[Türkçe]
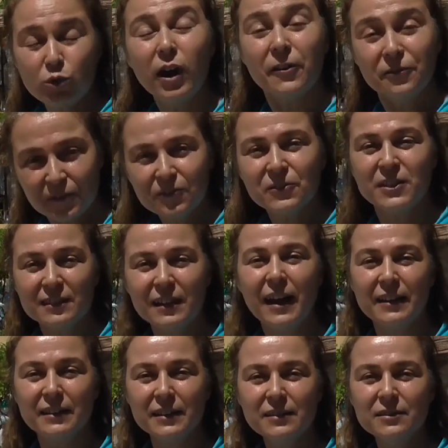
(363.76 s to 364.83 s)
bu hafif
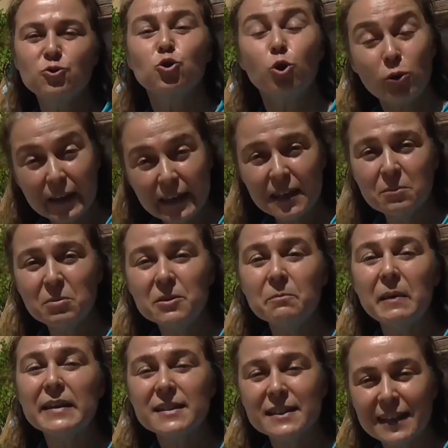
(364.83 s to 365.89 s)
gıdanın çok iyi
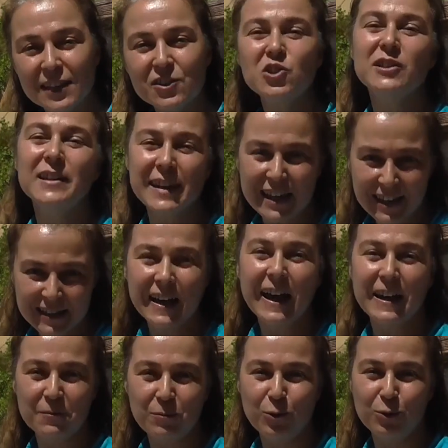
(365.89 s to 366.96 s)
bir besleyiciliğe
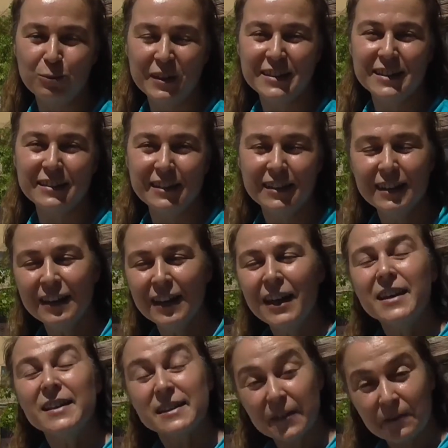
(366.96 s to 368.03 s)
sahip olmasını,
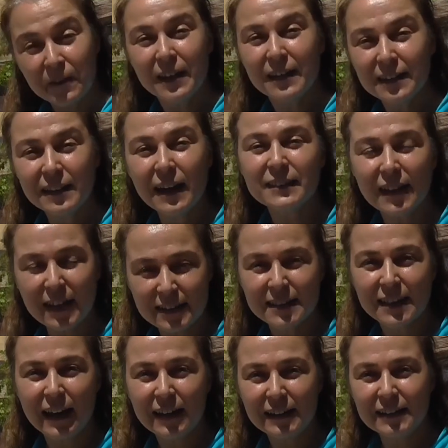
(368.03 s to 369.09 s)
sefere giden
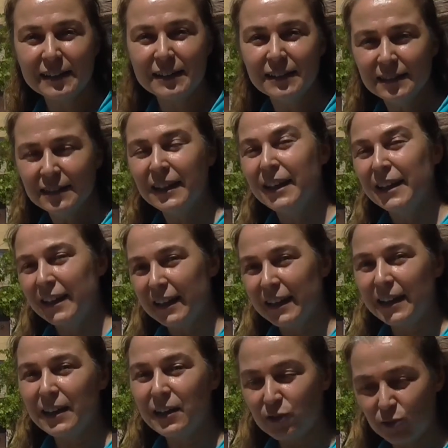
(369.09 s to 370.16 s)
askerlerin
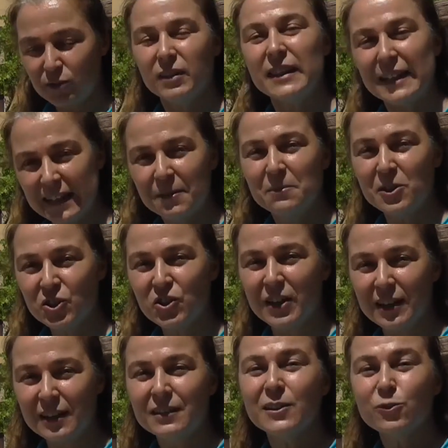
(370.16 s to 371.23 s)
e, iyi bir
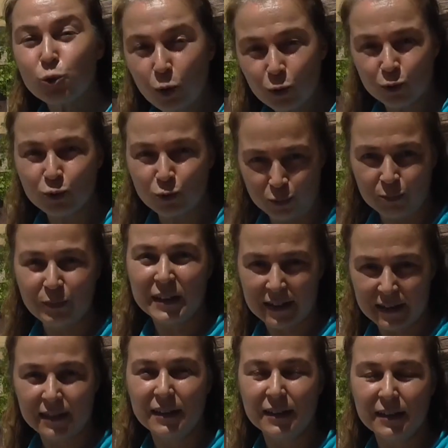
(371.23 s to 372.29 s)
şekilde tok
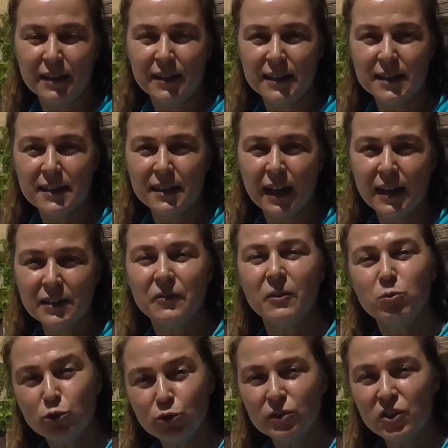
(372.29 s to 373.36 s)
tutulmasını ister
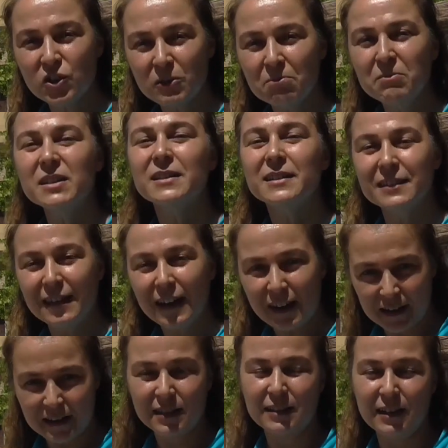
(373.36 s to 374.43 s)
ve bunun için bir
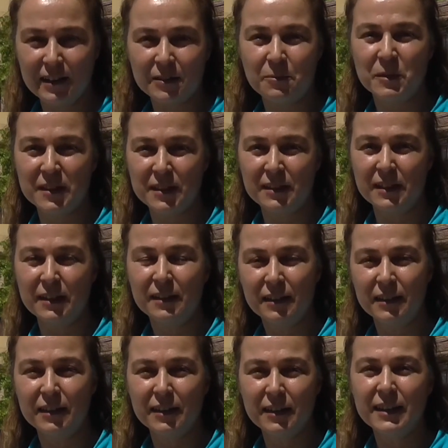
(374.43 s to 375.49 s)
gıda hazırlatmasını
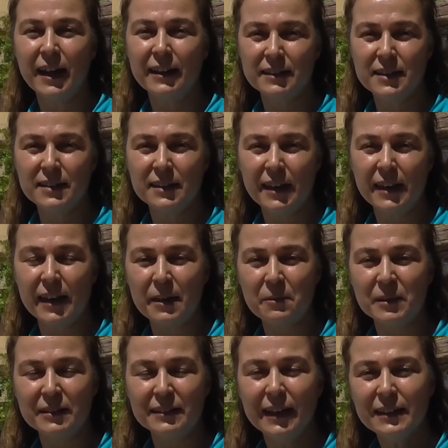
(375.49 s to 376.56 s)
e, kendisine
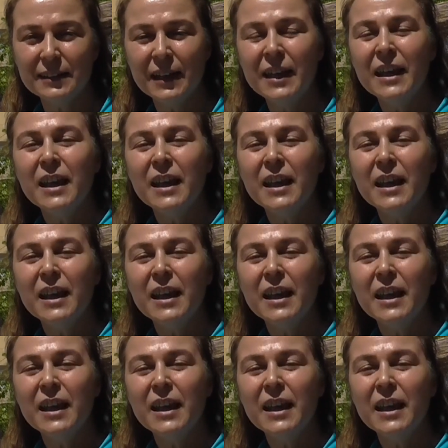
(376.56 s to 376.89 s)
emreder.